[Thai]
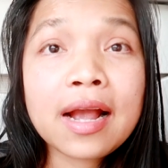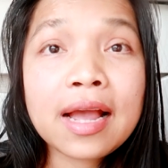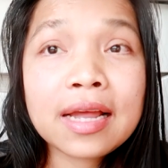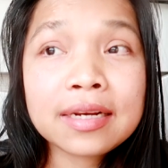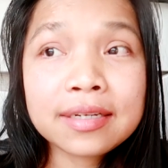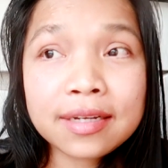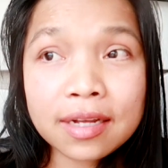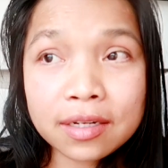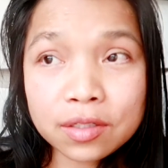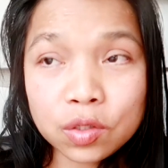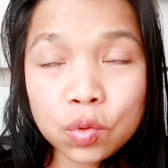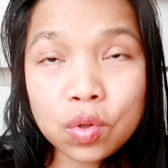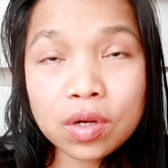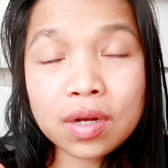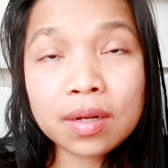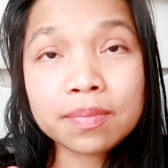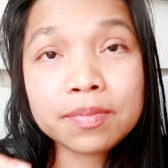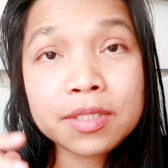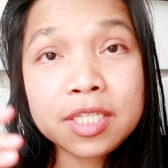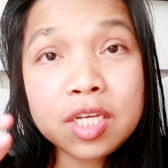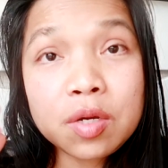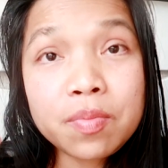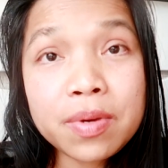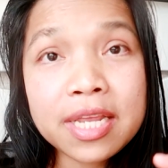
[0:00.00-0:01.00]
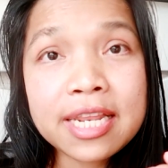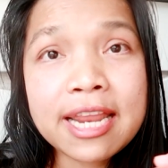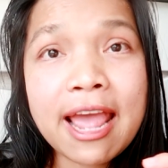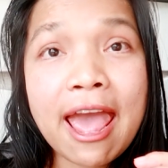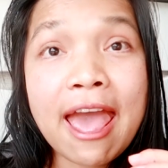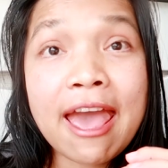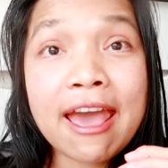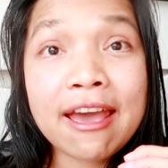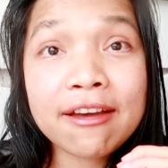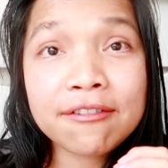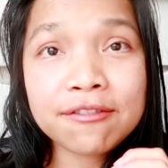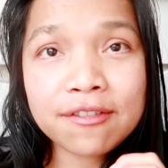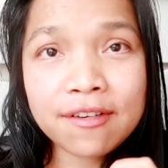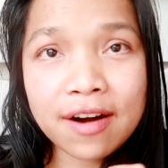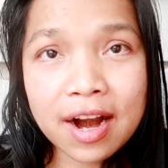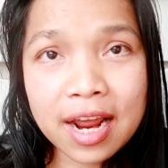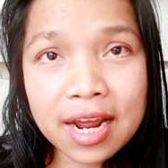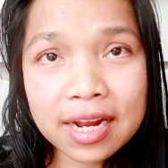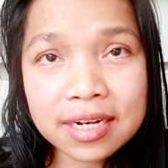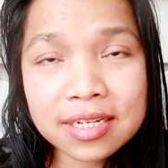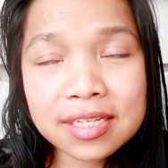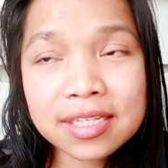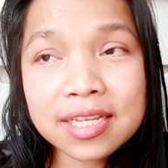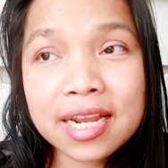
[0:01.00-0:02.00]
การกักตัวกับเที่ยวบิน Air
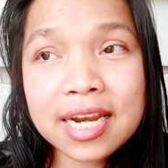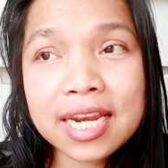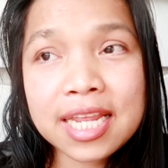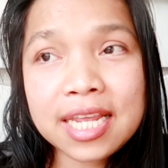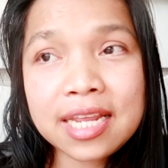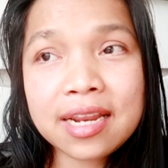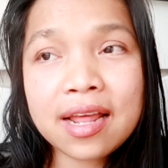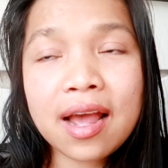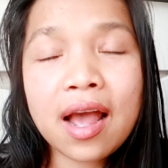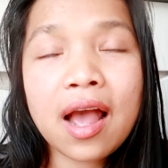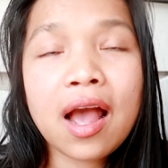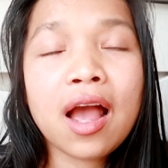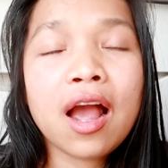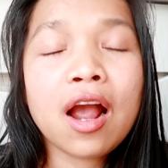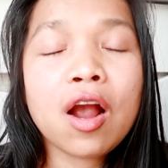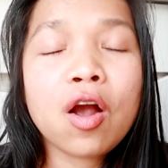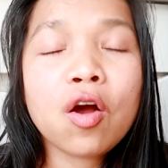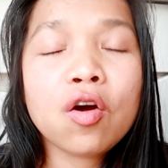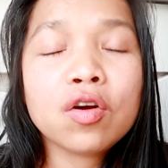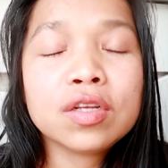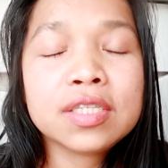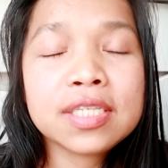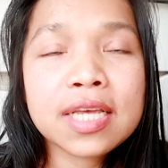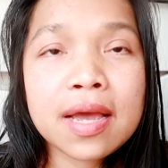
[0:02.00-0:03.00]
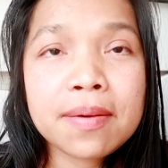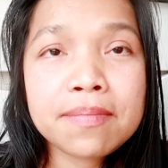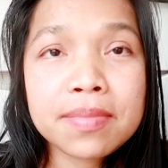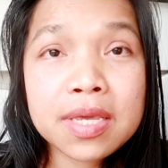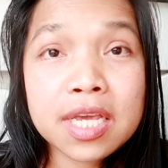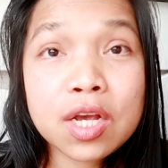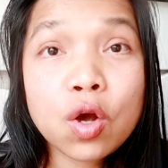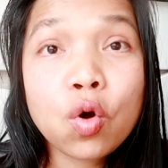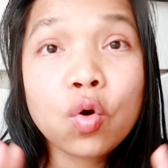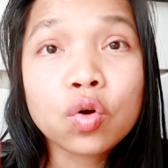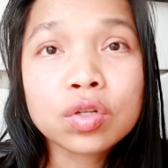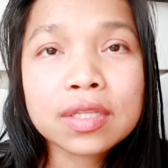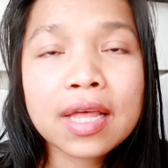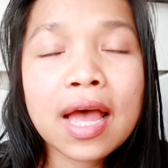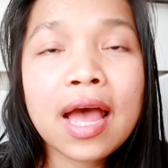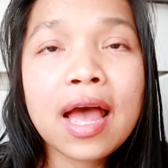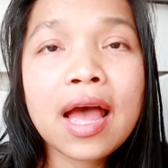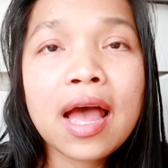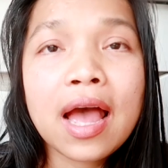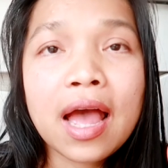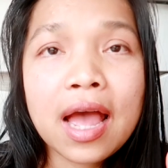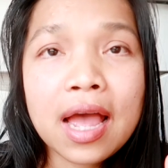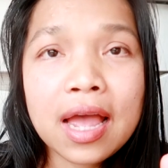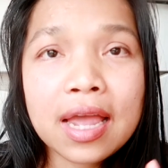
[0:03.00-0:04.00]
France อันนี้นะคะก็จะมีโควต้า
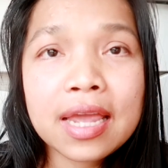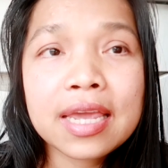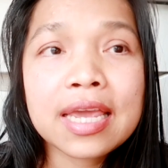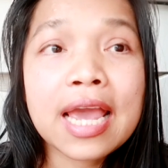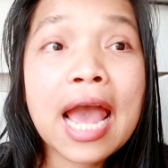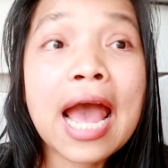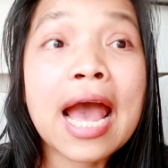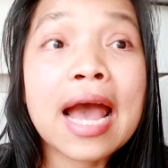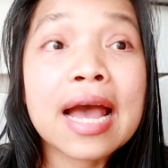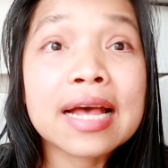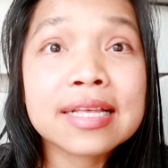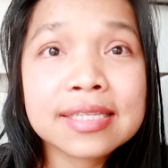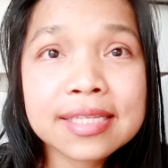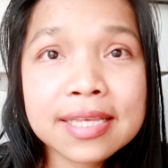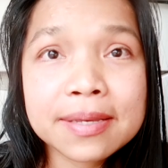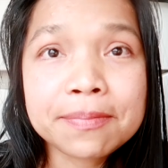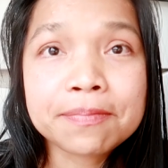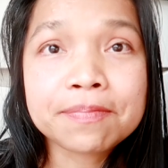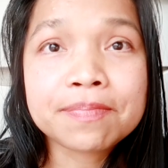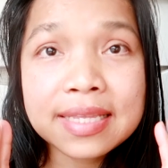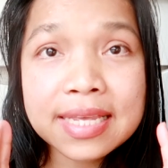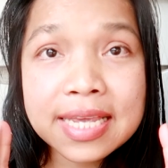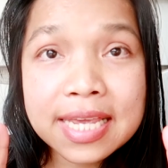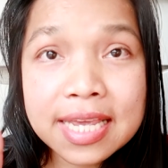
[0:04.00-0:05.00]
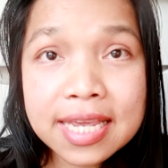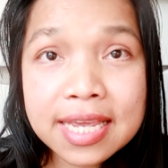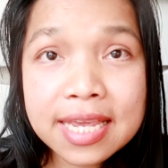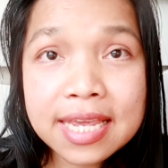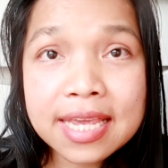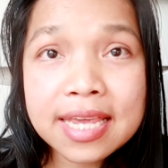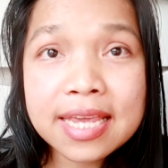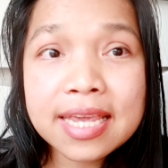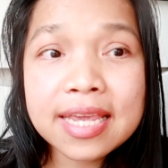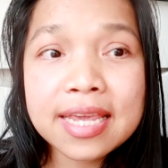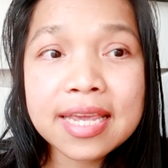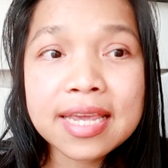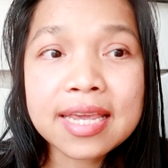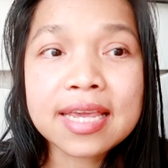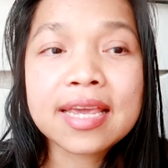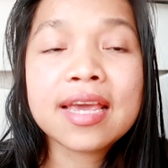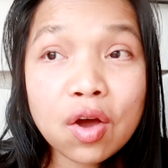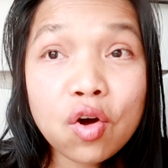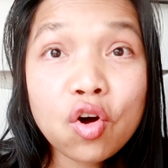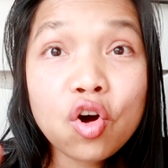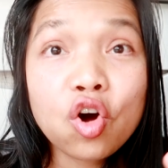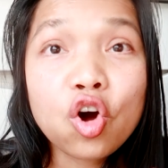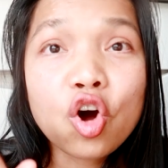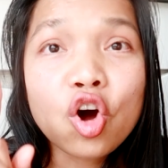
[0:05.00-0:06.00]
ให้50ที่
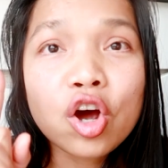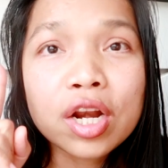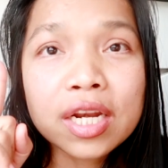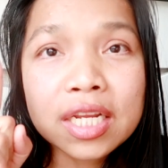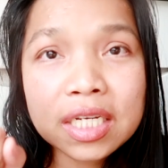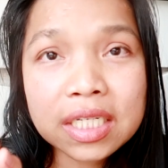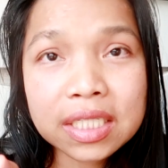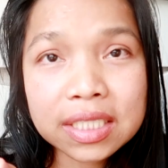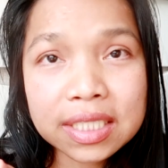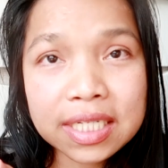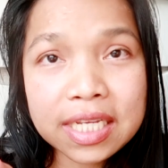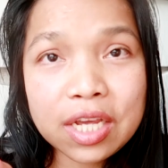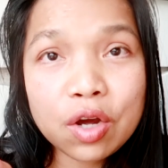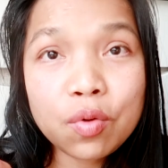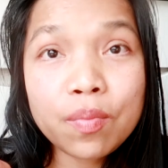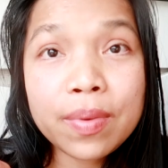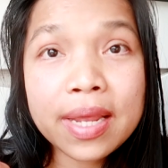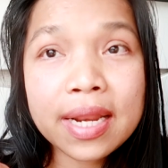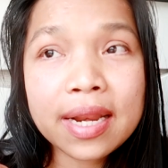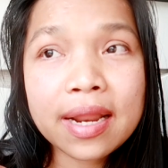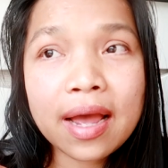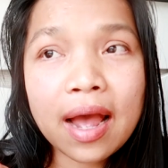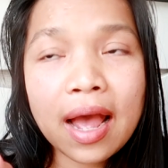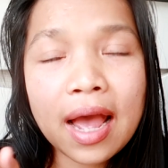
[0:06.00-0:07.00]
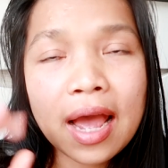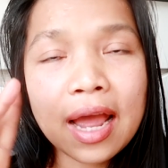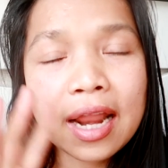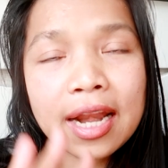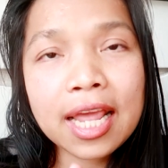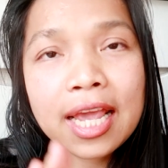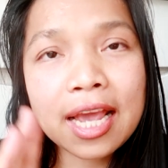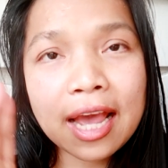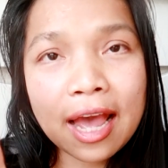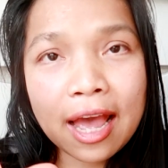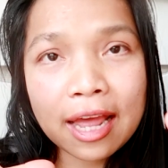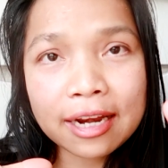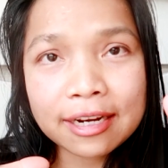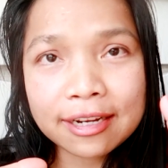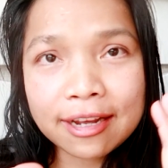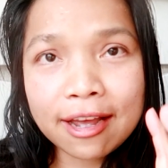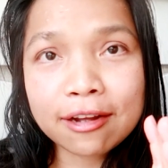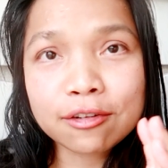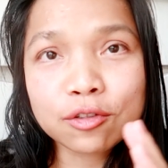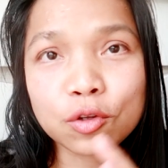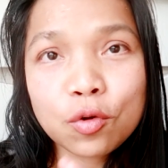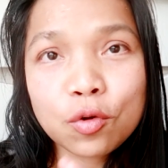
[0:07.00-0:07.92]
ต่อ1เที่ยวบินนะคะในการกัก